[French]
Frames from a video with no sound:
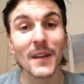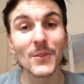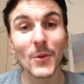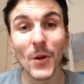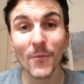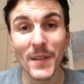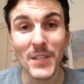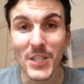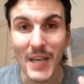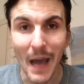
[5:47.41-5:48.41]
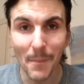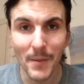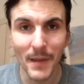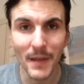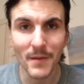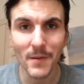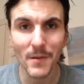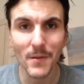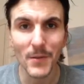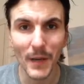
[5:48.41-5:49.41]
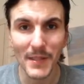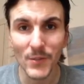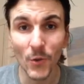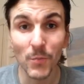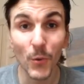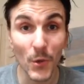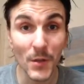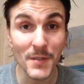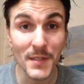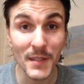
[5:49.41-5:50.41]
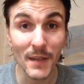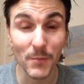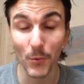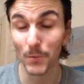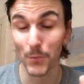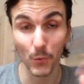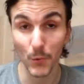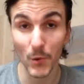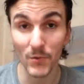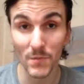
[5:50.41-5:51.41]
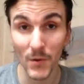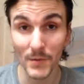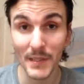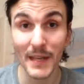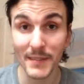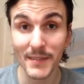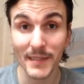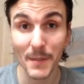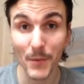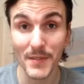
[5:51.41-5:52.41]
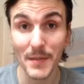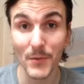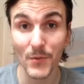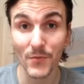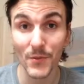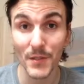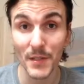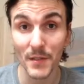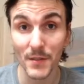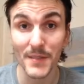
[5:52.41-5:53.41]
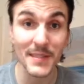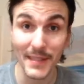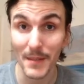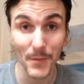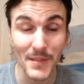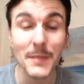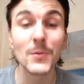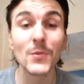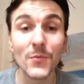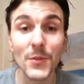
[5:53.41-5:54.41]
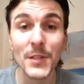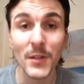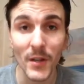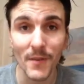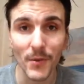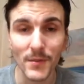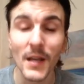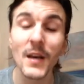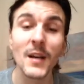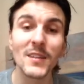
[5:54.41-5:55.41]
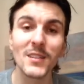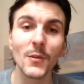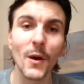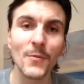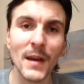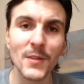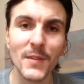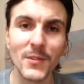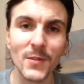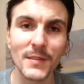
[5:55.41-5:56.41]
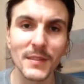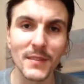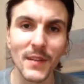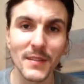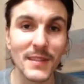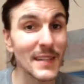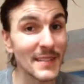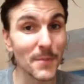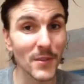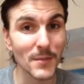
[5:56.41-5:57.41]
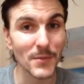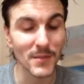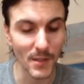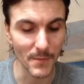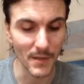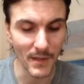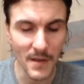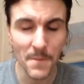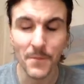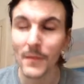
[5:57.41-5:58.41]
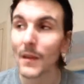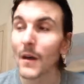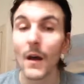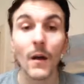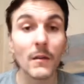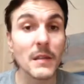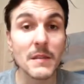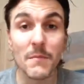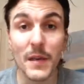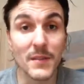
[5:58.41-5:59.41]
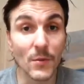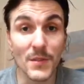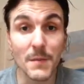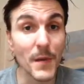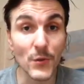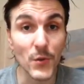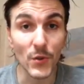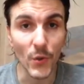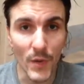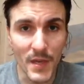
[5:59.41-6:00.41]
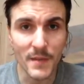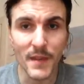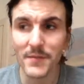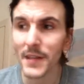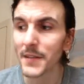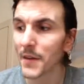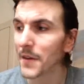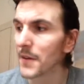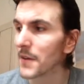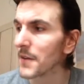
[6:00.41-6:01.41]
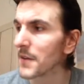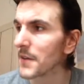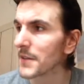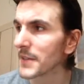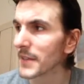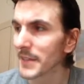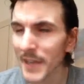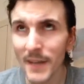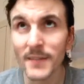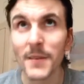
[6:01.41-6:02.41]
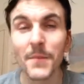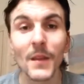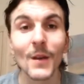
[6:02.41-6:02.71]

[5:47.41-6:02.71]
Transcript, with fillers: Donc en fait, j'ai appelé euh, le resto pour leur dire, pour, leur demander est-ce que c'était possible de venir, euh, si c'était possible de venir en avance. So I rang the restaurant and said is it possible to come earlier? Ils ont dit bien sûr que oui. They've said, uh, they've said yes.